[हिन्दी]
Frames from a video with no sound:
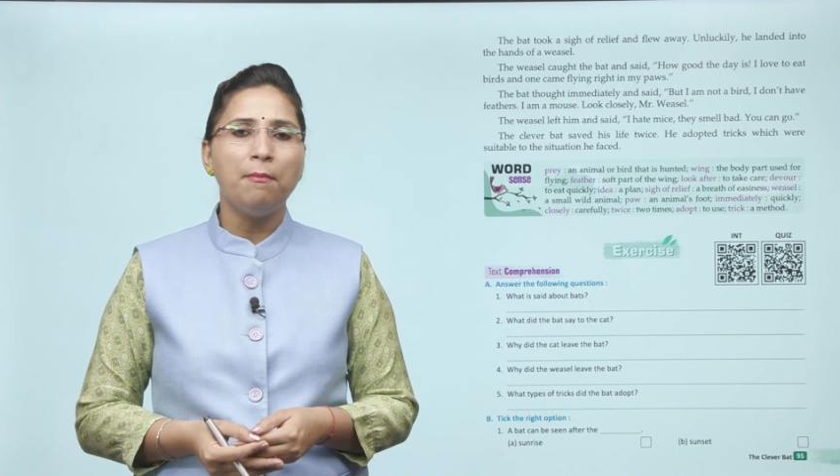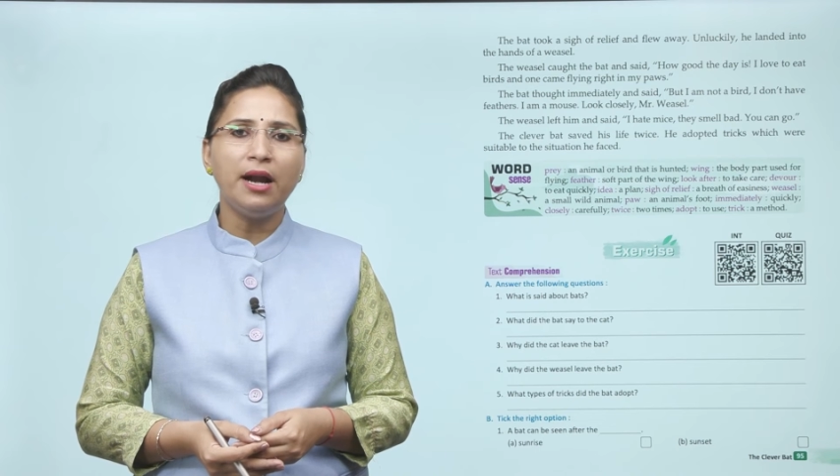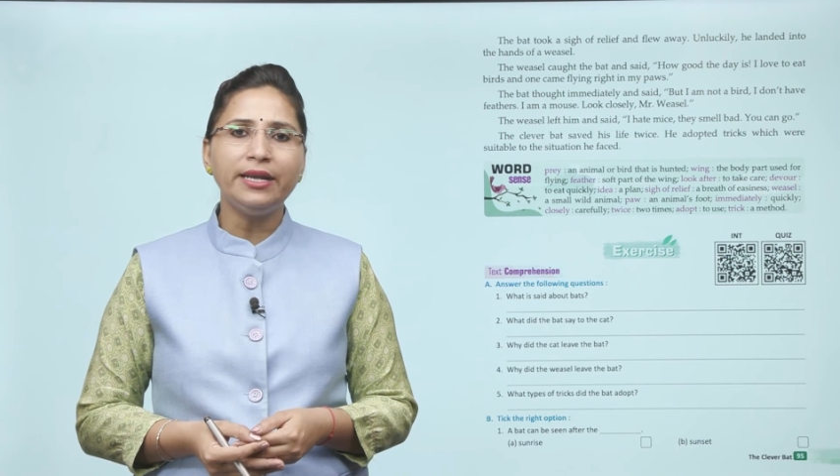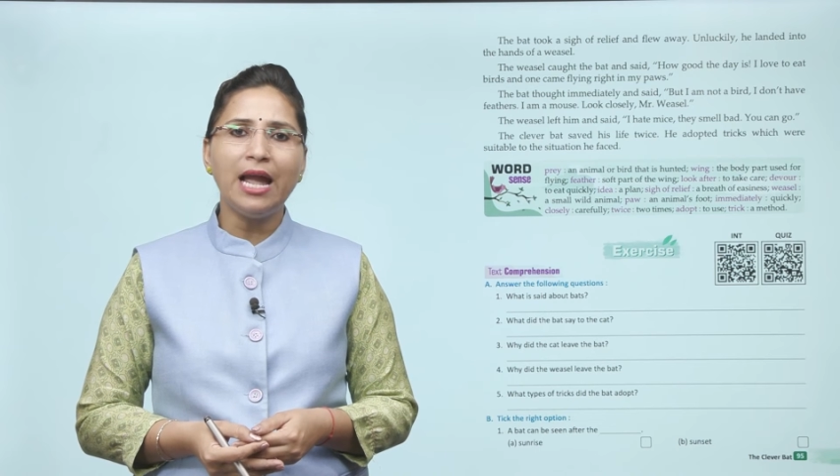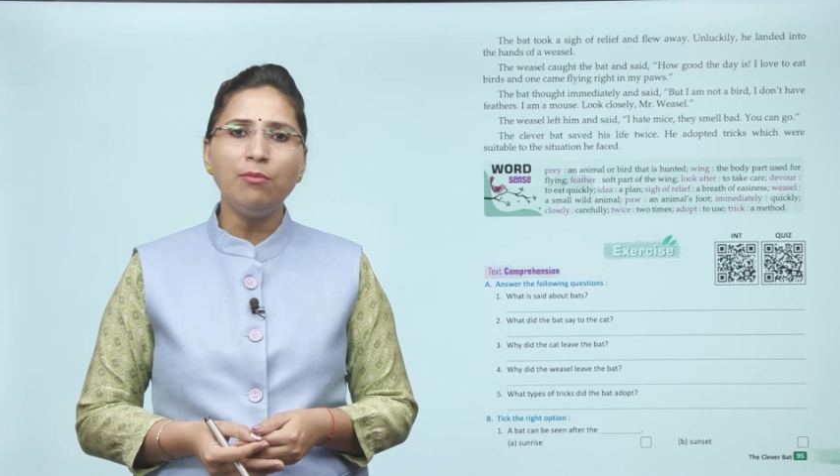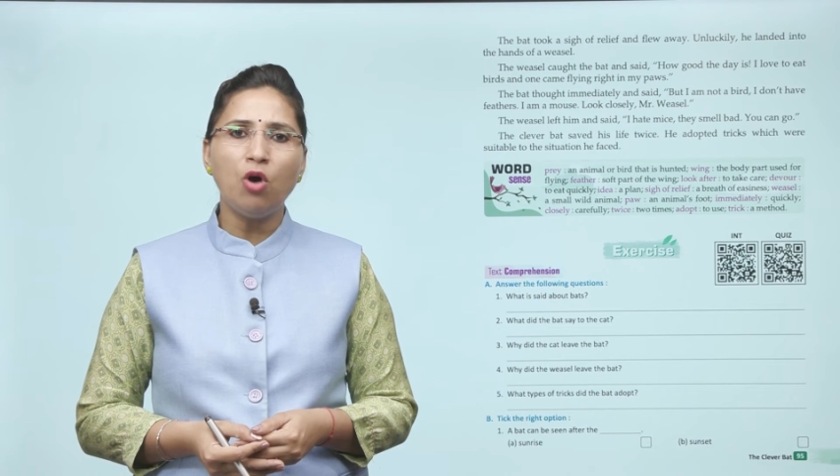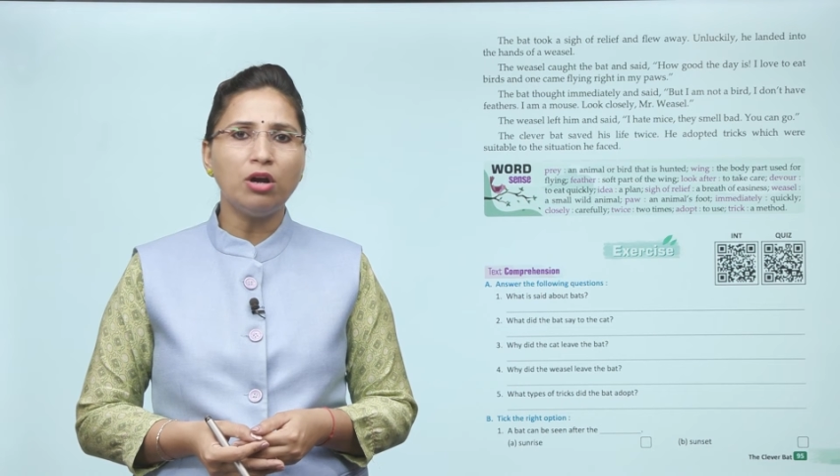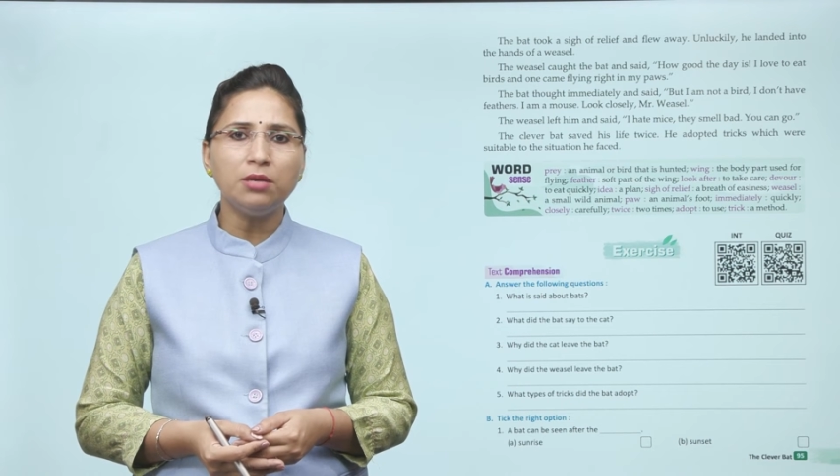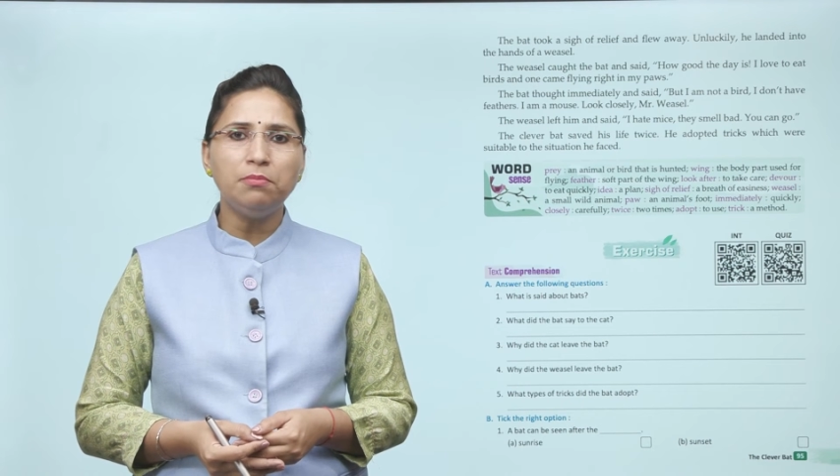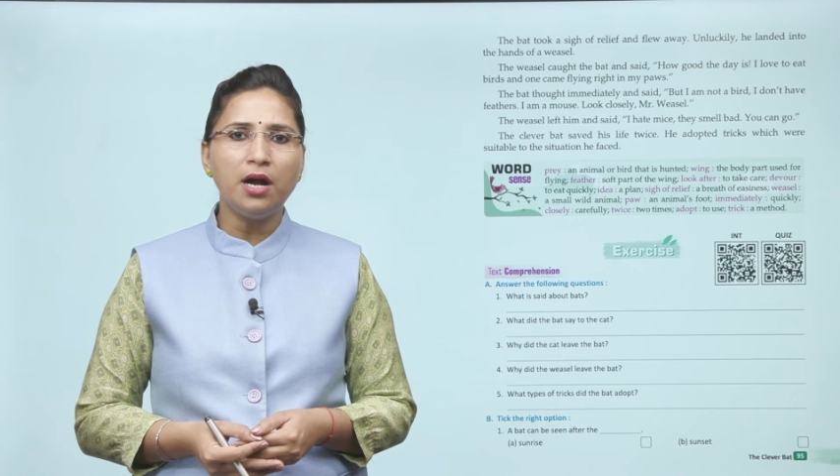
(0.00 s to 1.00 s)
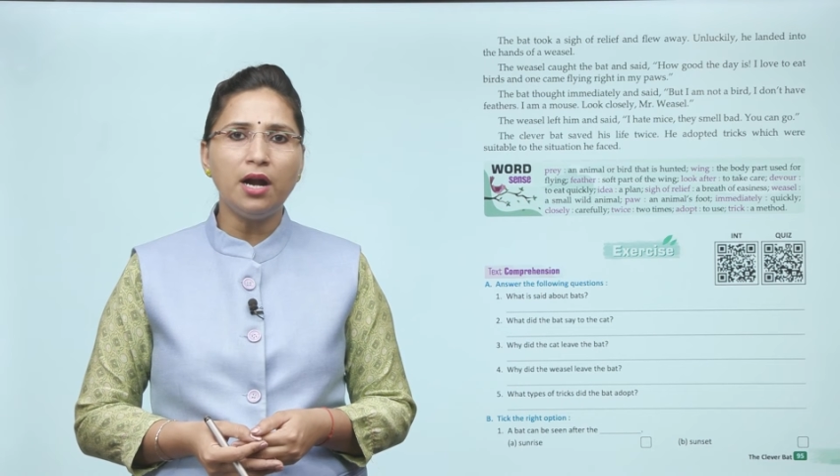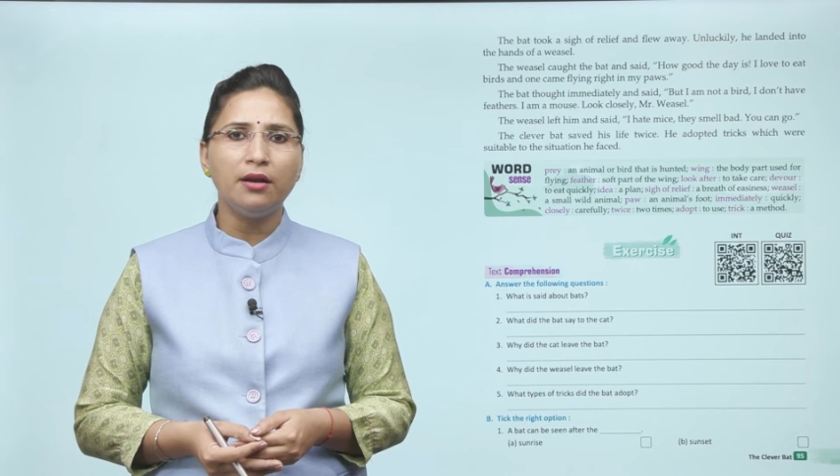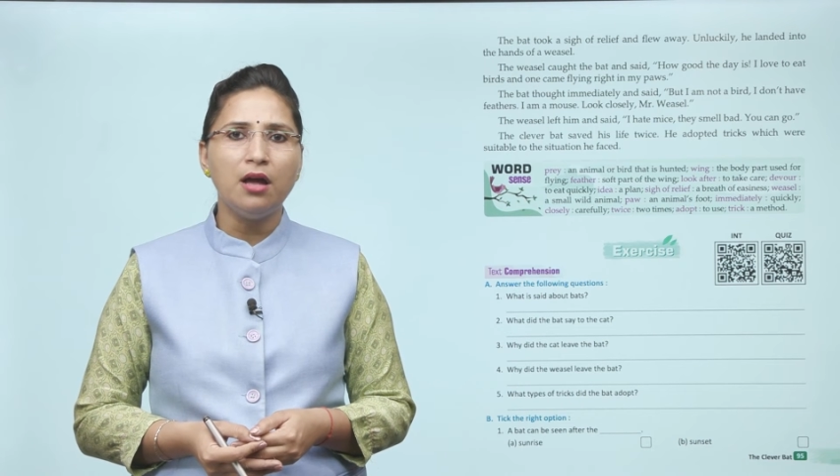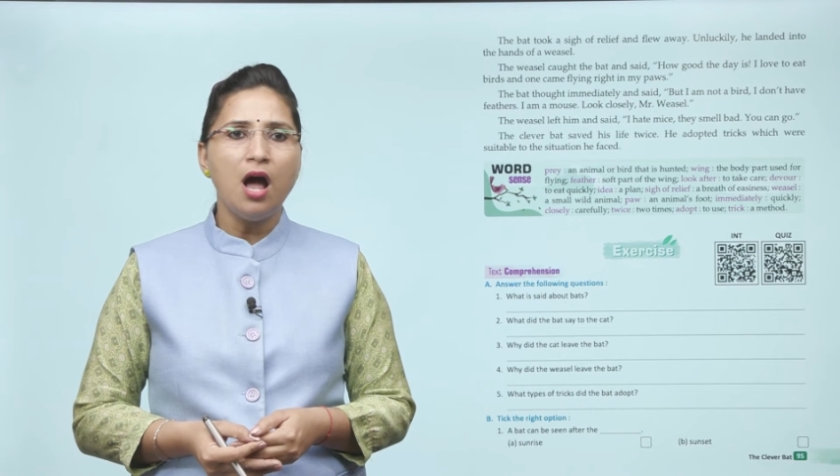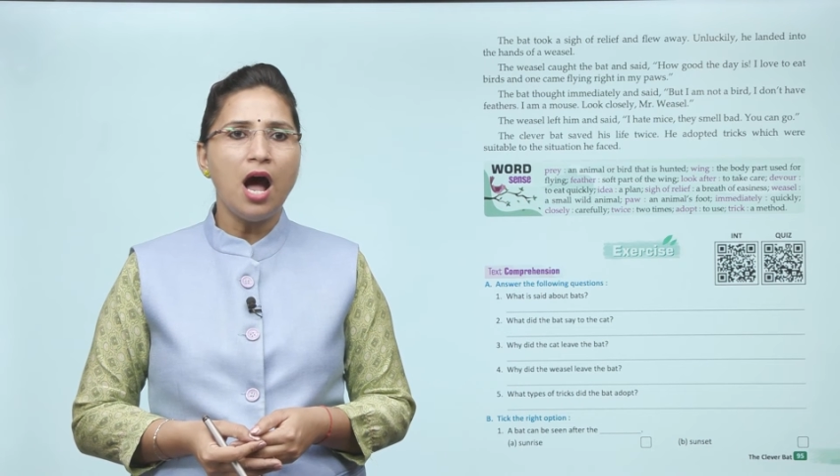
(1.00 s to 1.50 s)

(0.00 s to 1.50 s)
बट आई एम नॉट अ बर्ड